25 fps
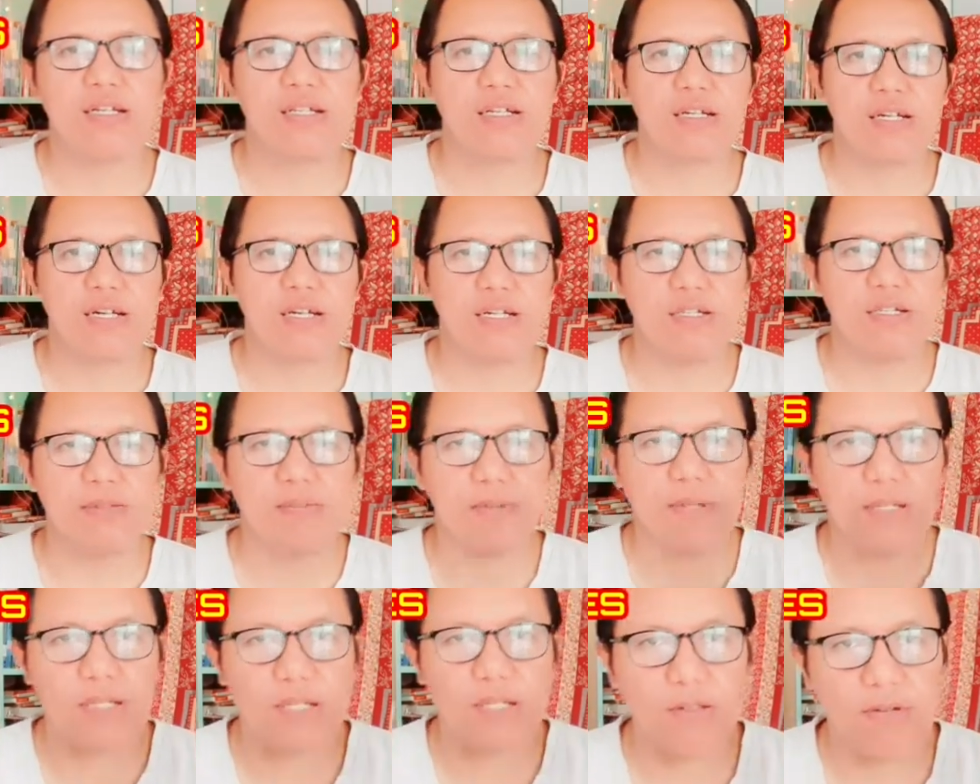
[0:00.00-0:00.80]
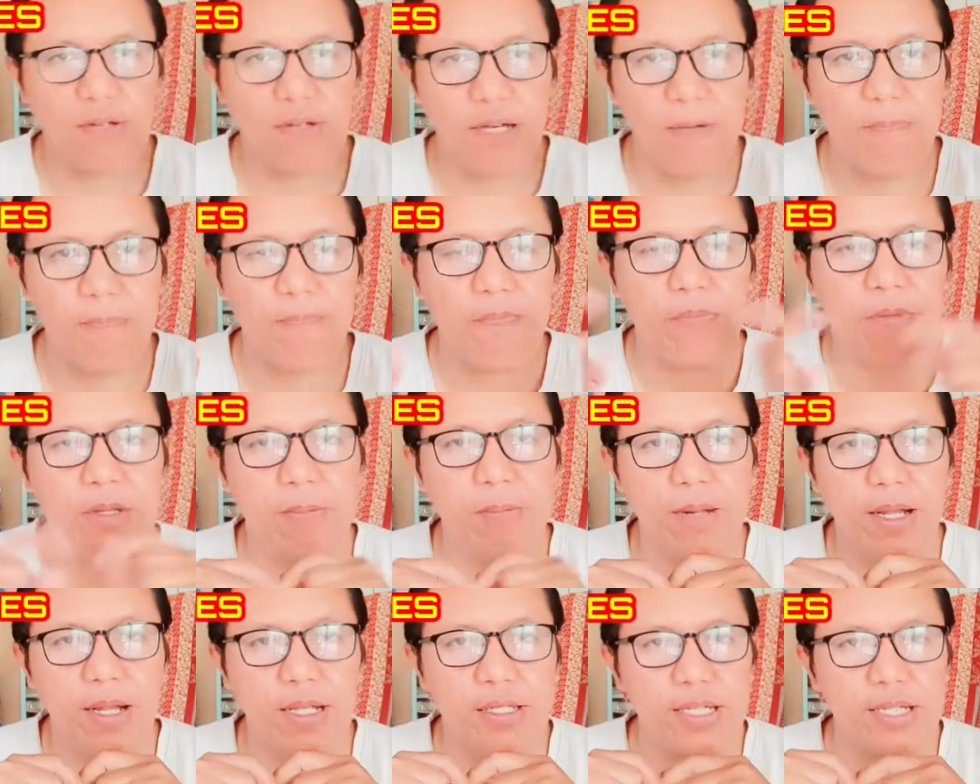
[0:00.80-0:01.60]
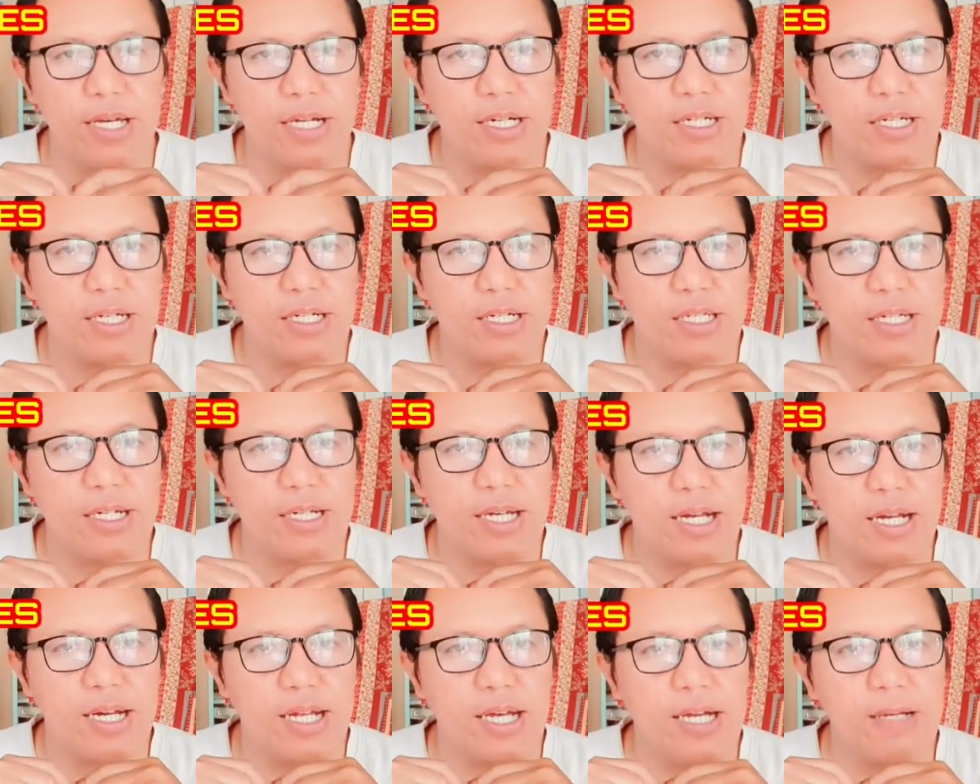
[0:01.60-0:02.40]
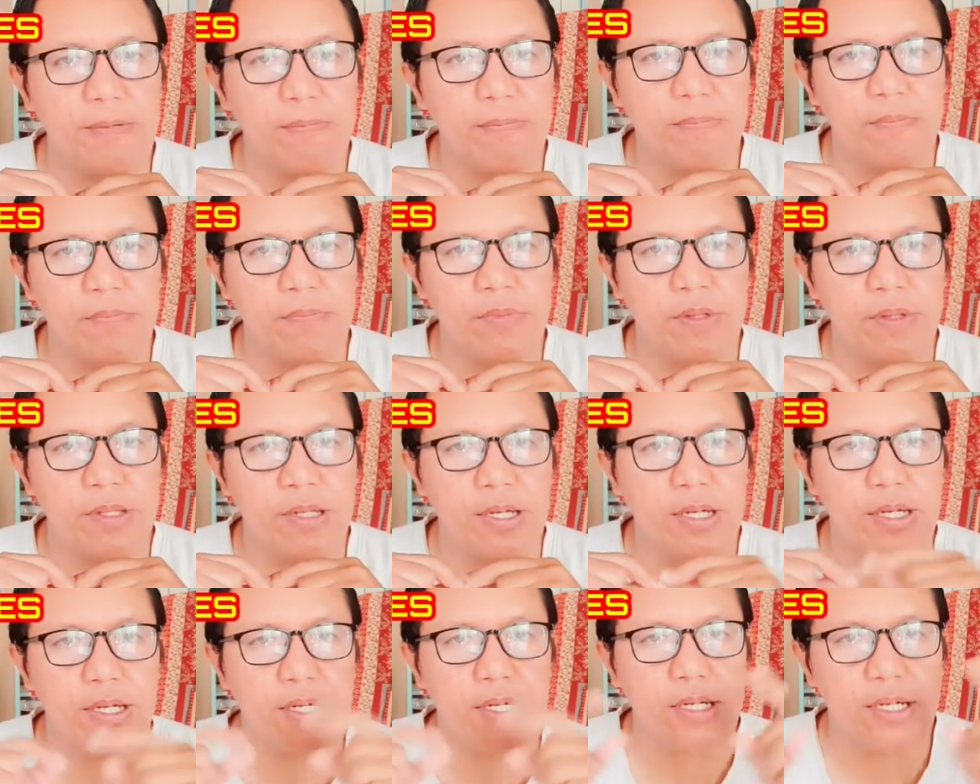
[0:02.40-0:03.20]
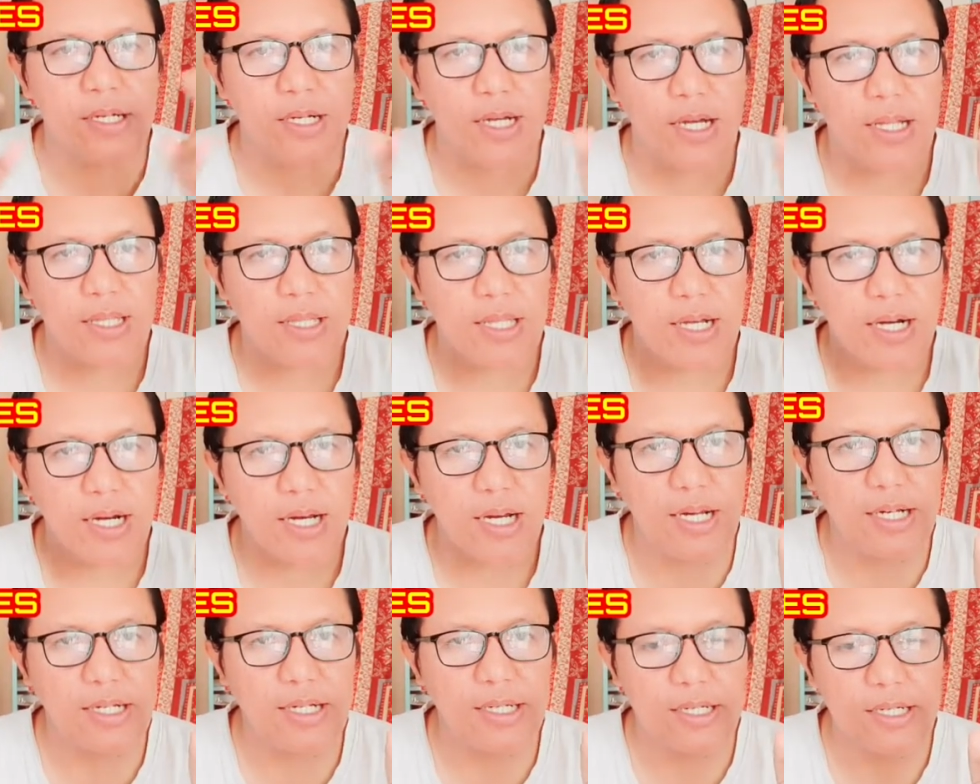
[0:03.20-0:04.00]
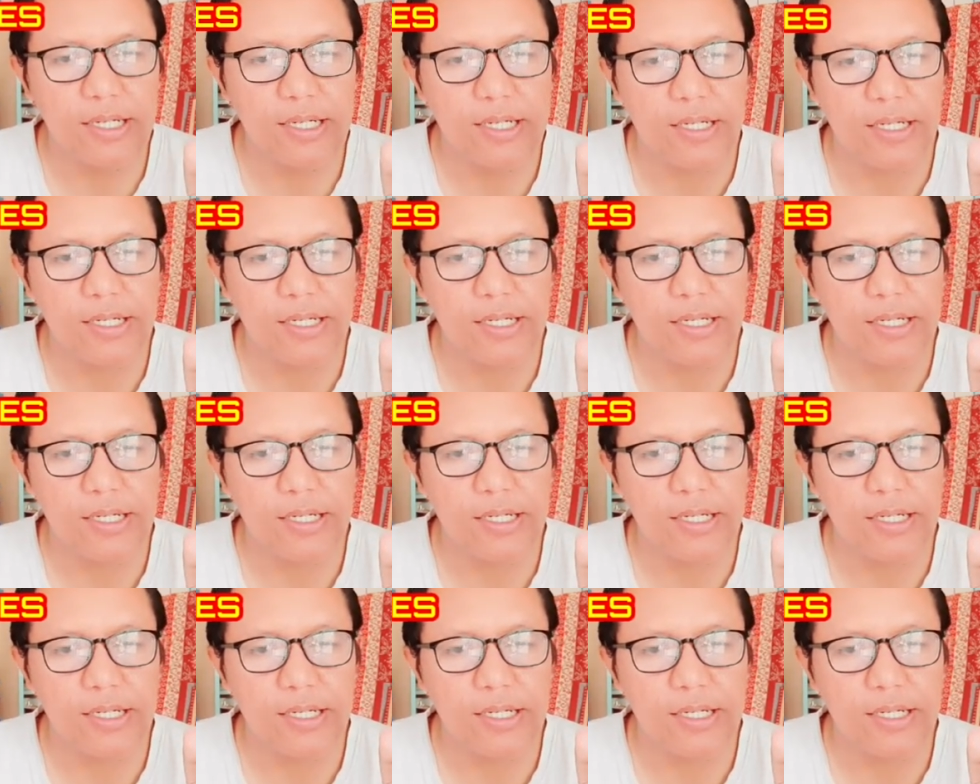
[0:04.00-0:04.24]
Keren seperti itu ya Belajar yang sederhana Dengan tagline